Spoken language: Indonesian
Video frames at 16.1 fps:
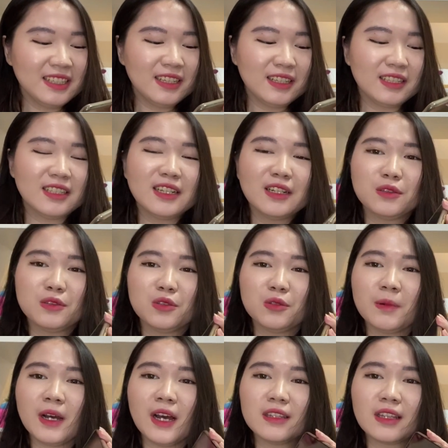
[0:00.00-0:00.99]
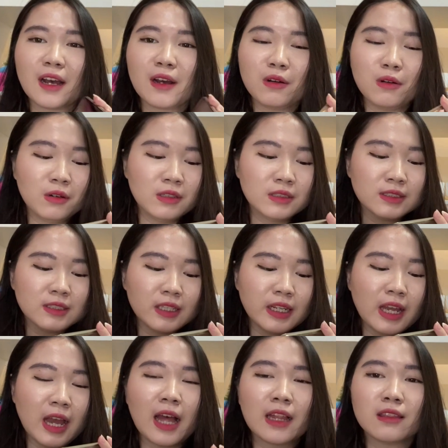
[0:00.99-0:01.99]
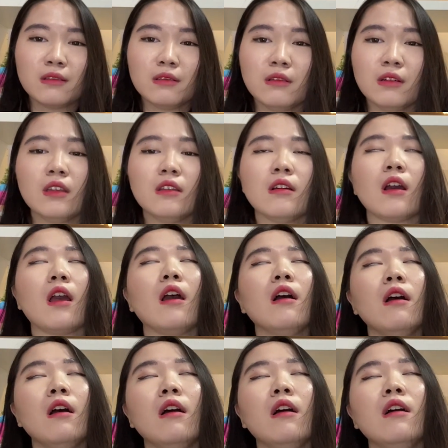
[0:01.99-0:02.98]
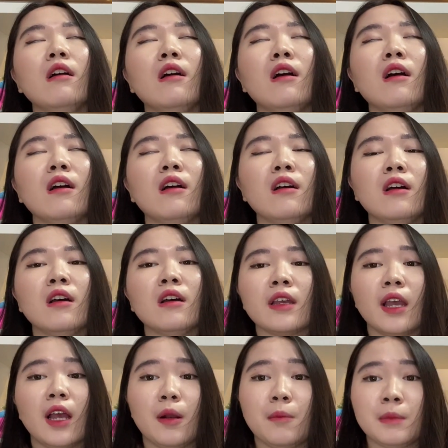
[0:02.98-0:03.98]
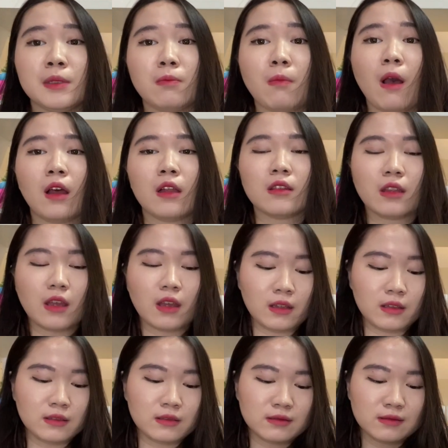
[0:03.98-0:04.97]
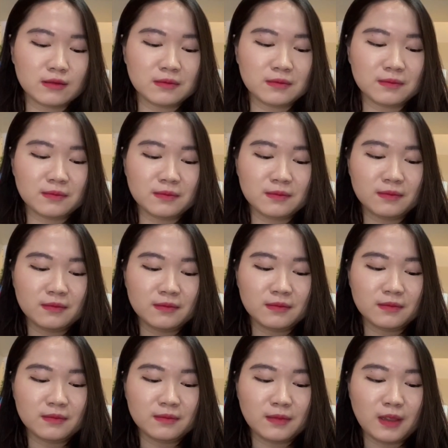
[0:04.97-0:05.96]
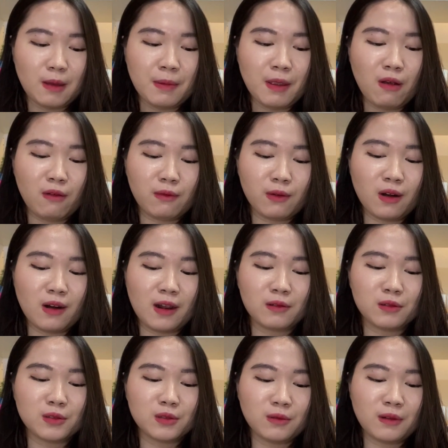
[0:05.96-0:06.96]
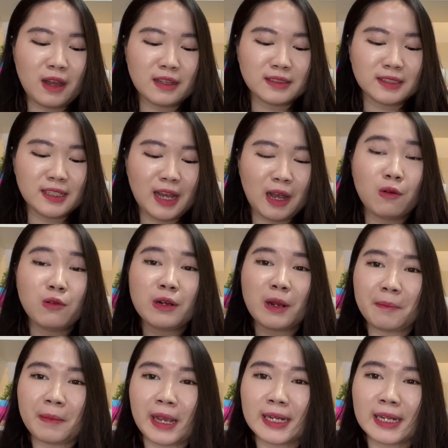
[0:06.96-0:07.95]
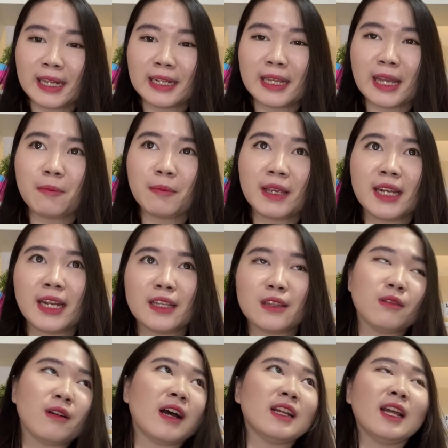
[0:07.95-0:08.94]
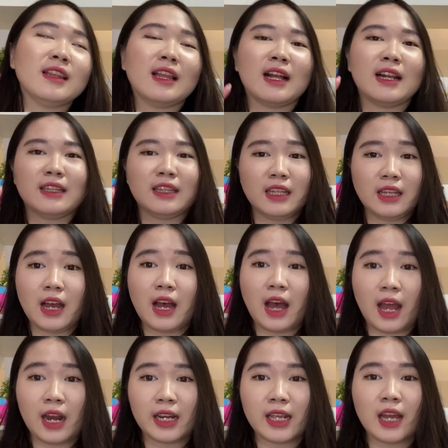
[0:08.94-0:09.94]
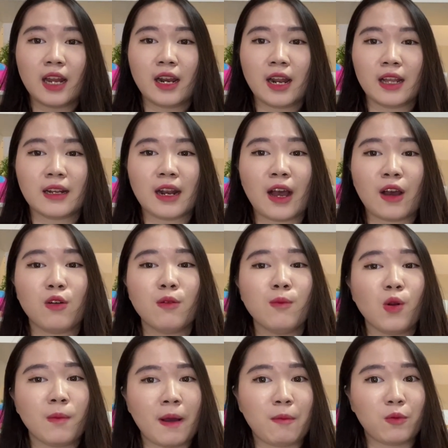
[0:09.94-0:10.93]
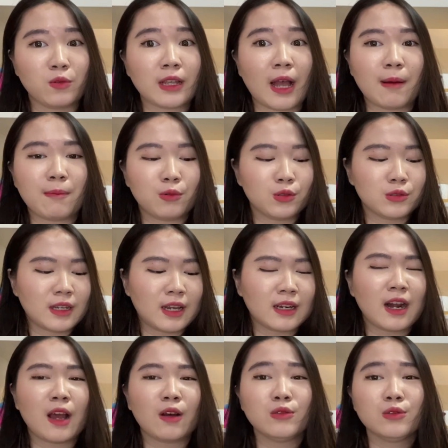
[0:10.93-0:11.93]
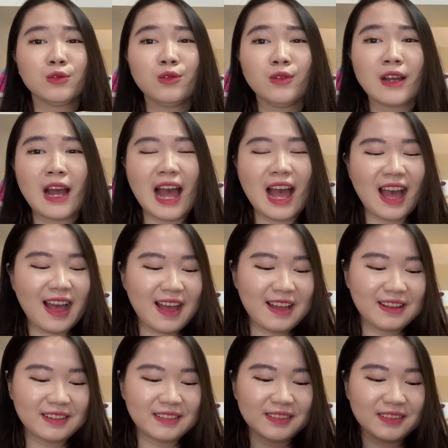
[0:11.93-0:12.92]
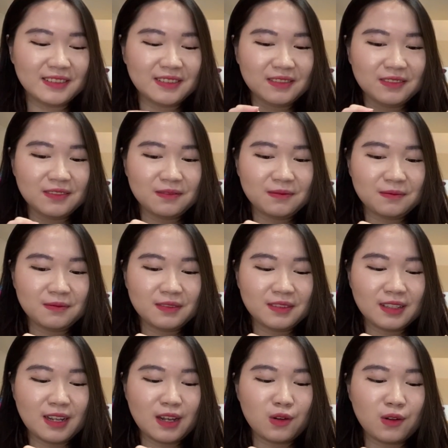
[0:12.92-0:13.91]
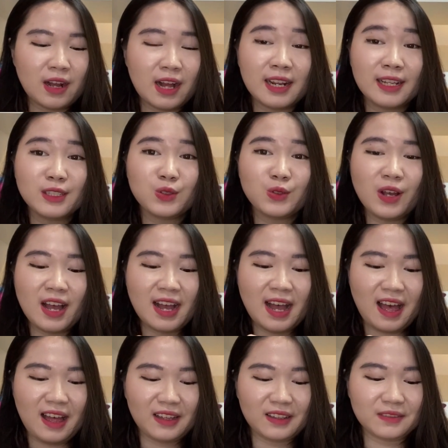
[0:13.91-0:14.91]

Ini lucu banget, aku jadi hantu gitu kayak kayak lemes banget ya. Tapi overall aku suka sih. Aku udah mainin game ini tuh ada dari tiga harian dan aku belum hapus-hapus karena aku suka. Kalau kalian suka nggak?